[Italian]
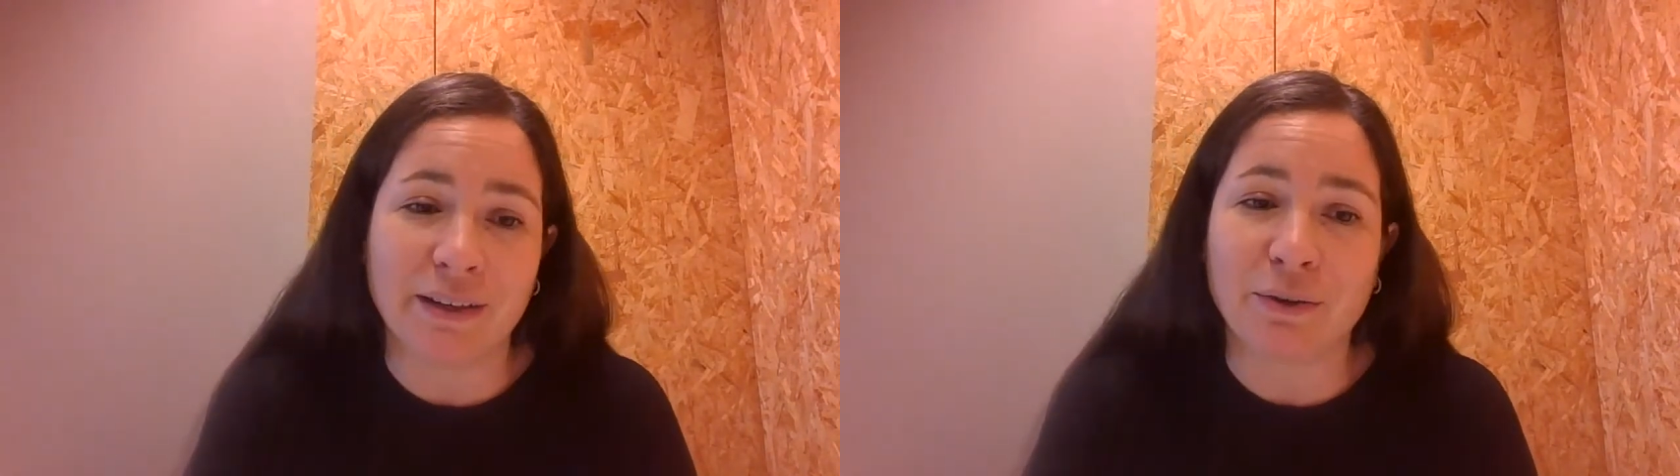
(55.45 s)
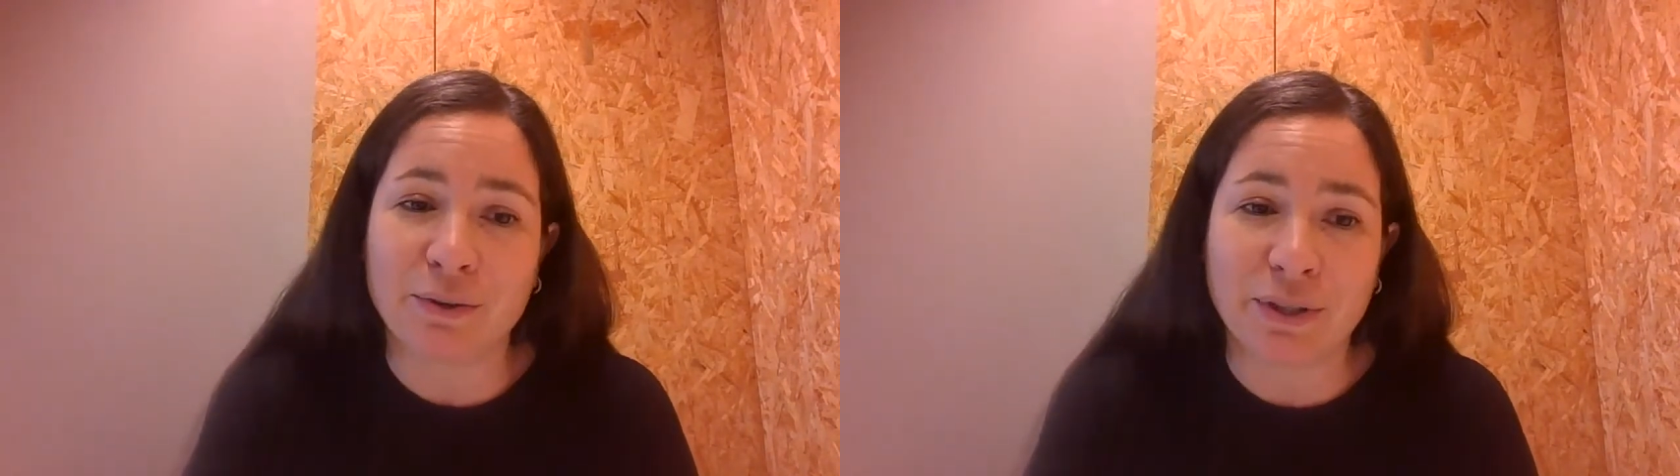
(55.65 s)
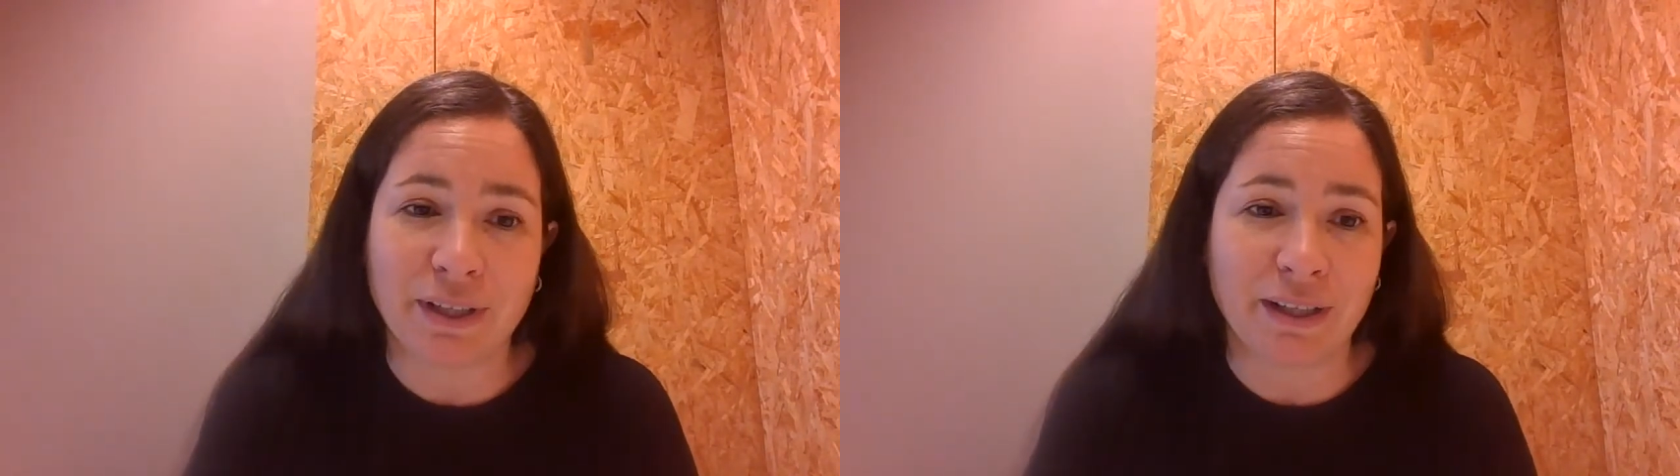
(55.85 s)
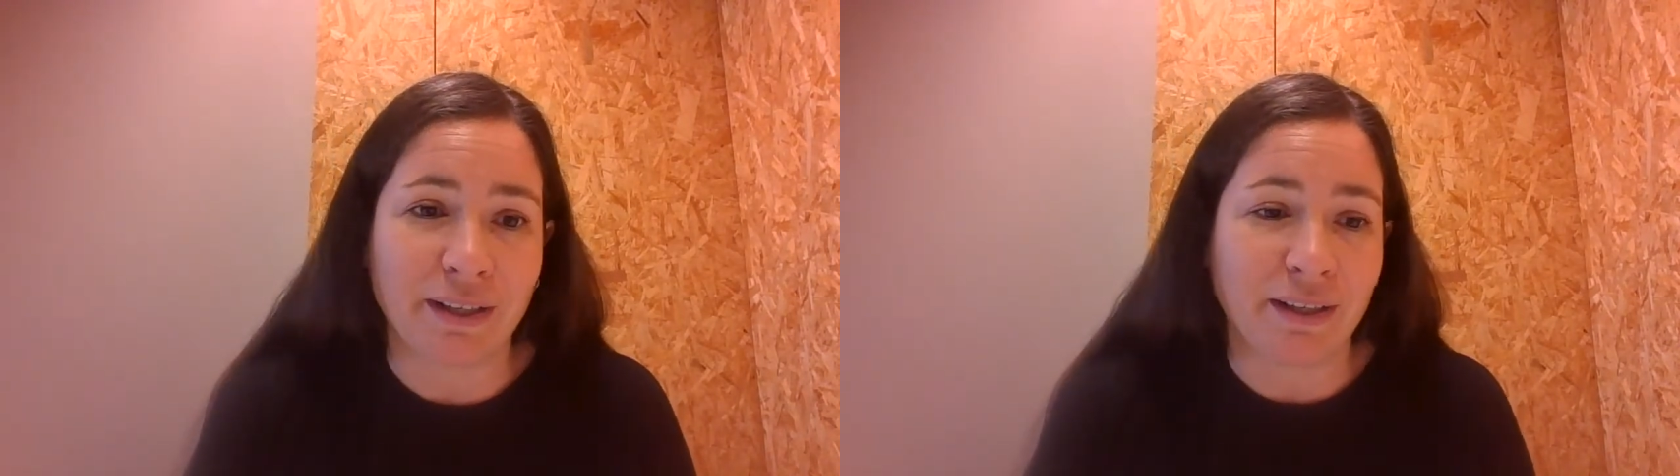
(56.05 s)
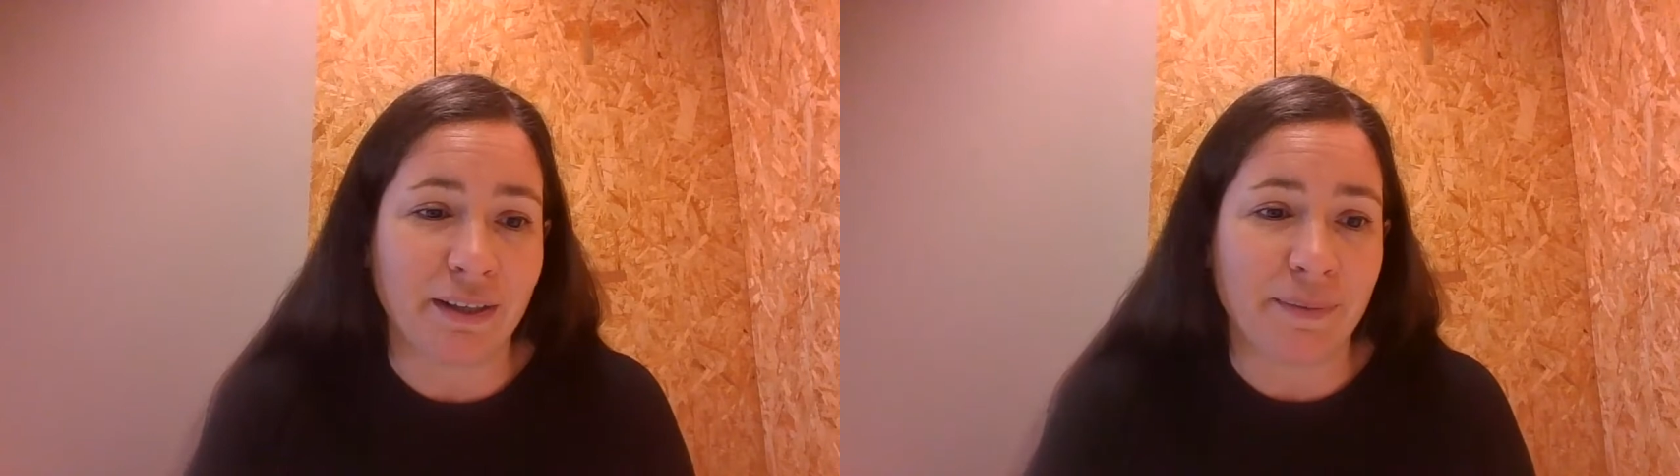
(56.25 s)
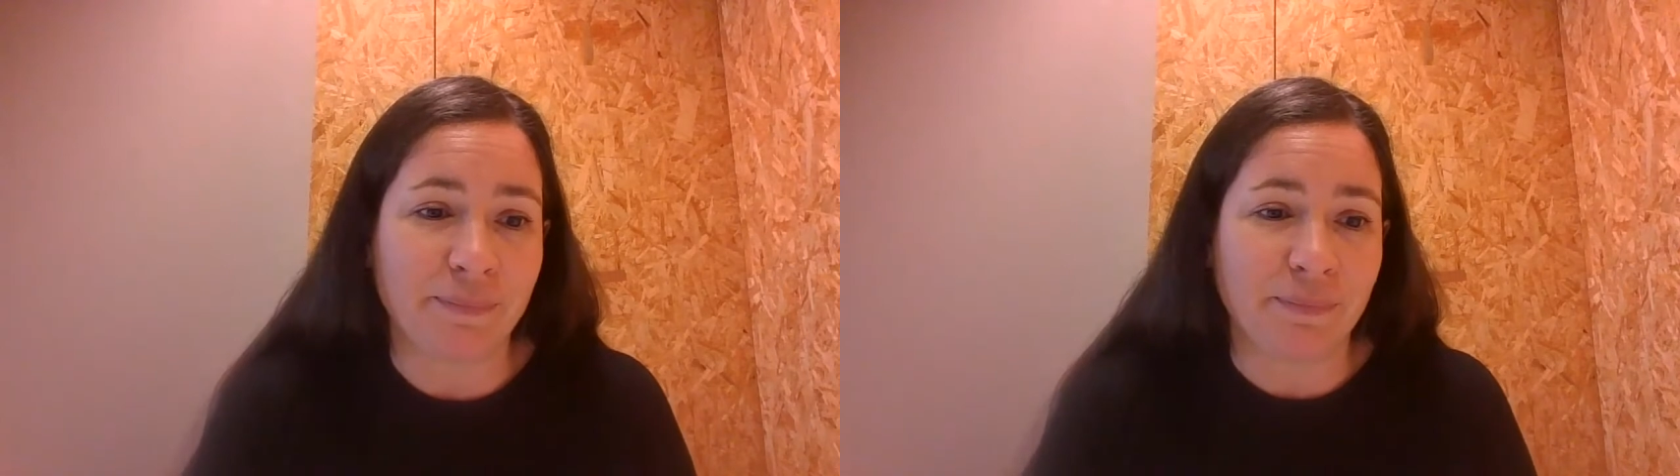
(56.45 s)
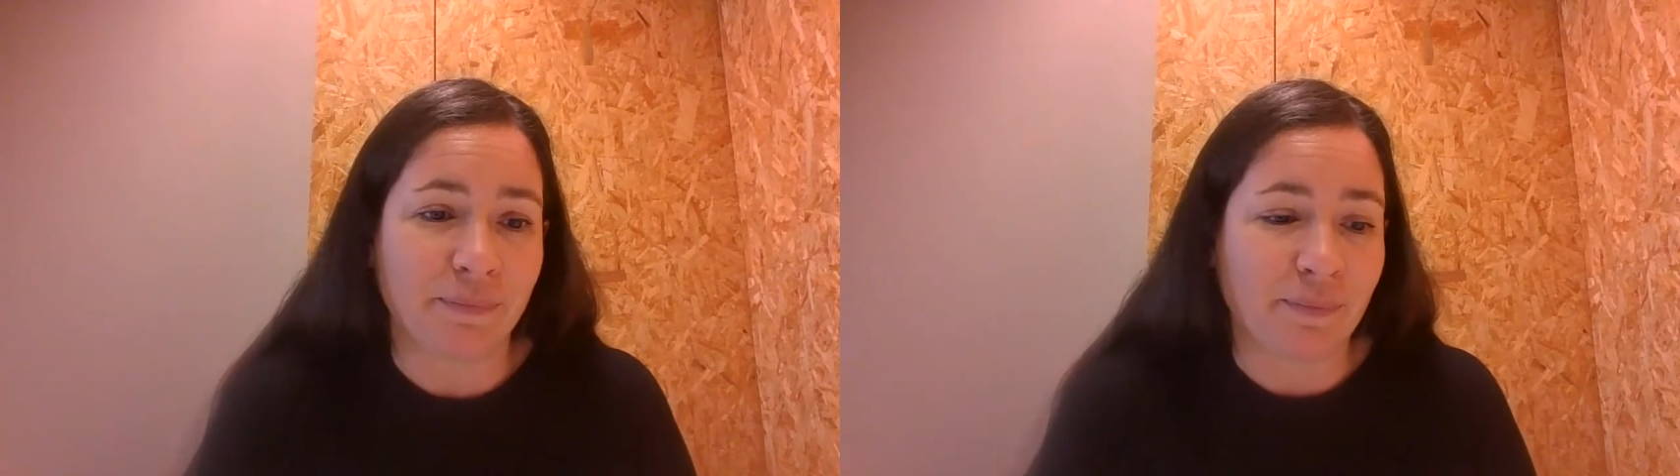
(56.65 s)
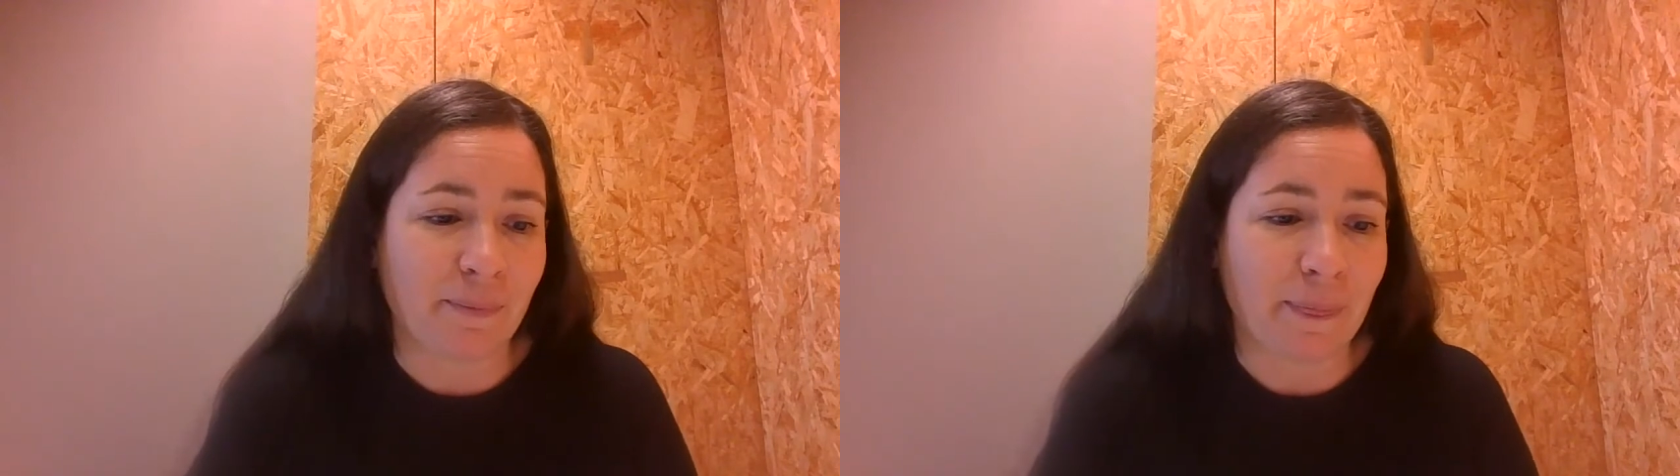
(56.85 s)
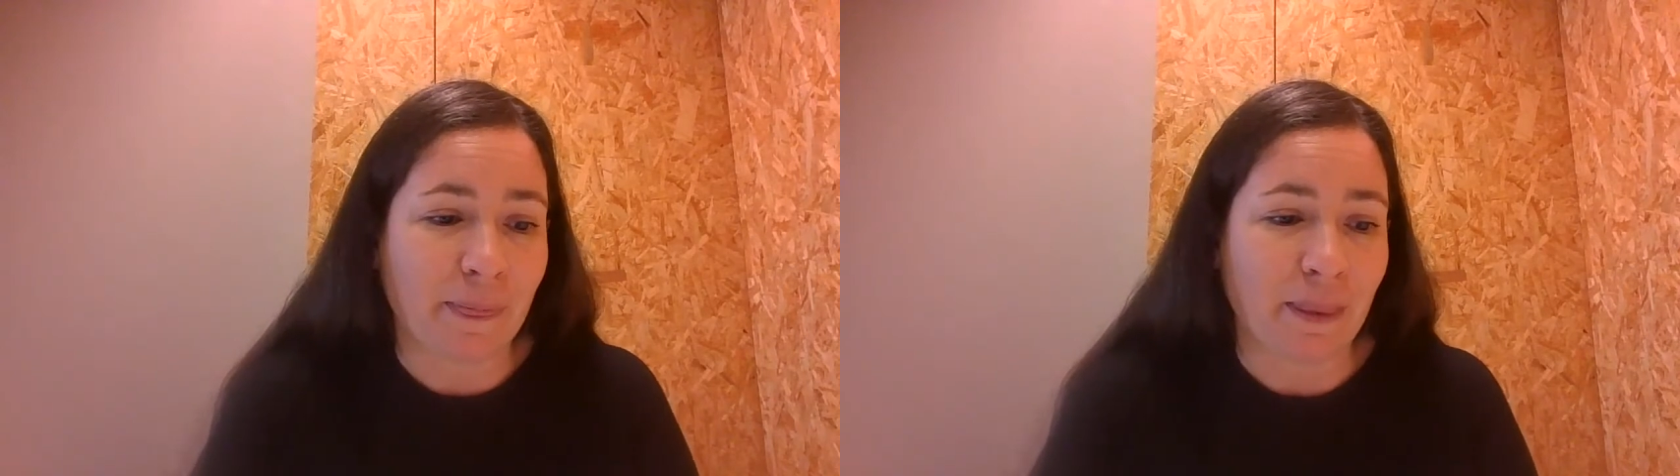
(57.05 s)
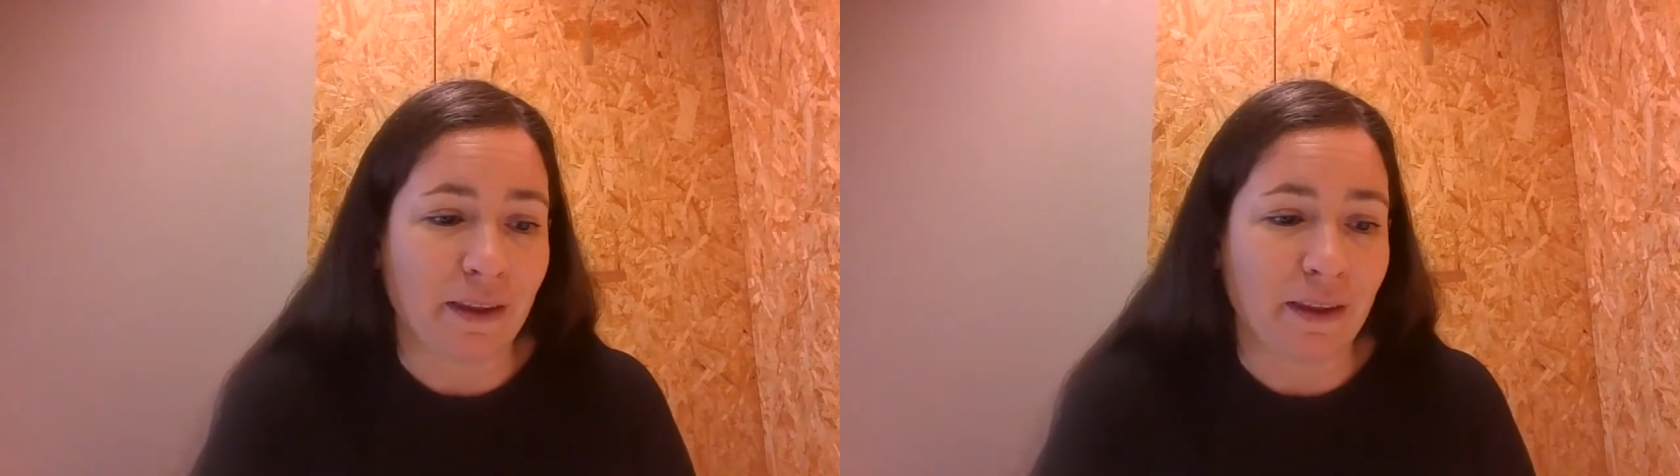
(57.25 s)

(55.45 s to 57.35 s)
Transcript: nostre ehm,